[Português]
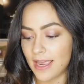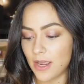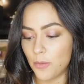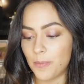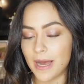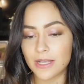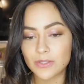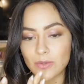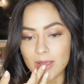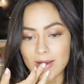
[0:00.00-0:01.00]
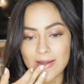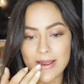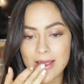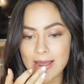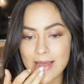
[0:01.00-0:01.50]
Eu passo
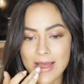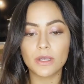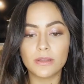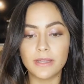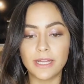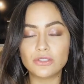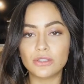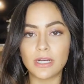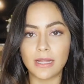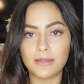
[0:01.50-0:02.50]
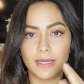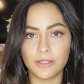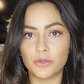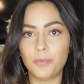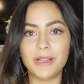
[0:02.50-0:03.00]
ele e deixo
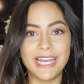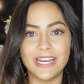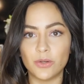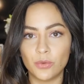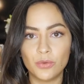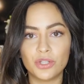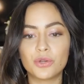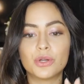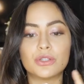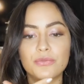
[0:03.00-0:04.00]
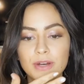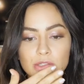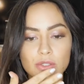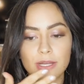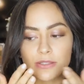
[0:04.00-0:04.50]
hidratando pleno enquanto eu
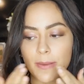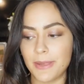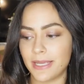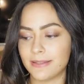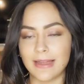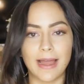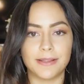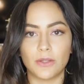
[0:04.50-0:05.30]
faço o resto da make, tá?